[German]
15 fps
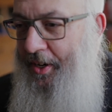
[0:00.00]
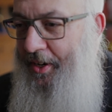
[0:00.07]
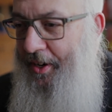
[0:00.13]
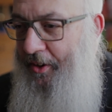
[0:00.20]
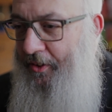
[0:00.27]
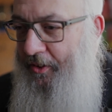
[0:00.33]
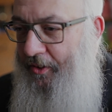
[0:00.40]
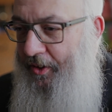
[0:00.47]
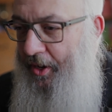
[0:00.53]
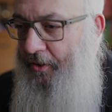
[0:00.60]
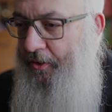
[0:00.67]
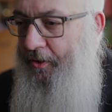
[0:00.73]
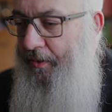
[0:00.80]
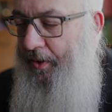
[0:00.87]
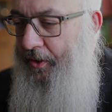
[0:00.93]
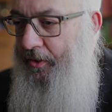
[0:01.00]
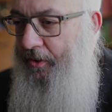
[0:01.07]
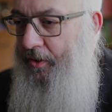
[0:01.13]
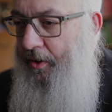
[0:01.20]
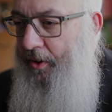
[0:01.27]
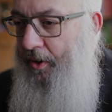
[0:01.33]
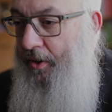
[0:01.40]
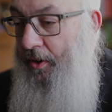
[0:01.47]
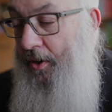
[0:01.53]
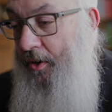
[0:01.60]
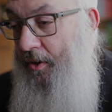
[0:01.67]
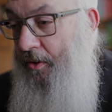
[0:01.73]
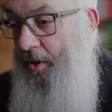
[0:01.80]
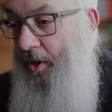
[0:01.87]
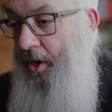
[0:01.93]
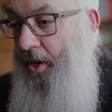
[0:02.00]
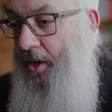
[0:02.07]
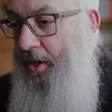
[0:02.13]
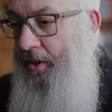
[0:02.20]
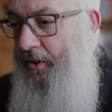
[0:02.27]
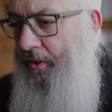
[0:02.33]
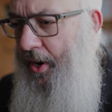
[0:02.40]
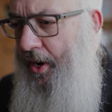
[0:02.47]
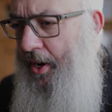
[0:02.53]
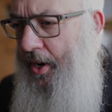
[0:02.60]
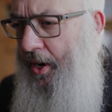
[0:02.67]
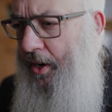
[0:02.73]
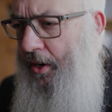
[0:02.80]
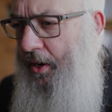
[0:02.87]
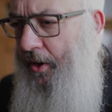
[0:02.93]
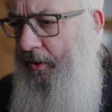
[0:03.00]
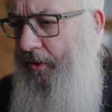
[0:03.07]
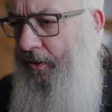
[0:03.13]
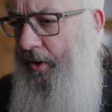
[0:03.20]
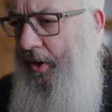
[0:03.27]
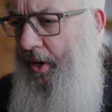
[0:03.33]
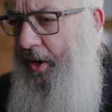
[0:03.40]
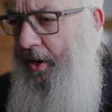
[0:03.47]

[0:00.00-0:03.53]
Das ist das, was nicht nur Kirche sein kann, das,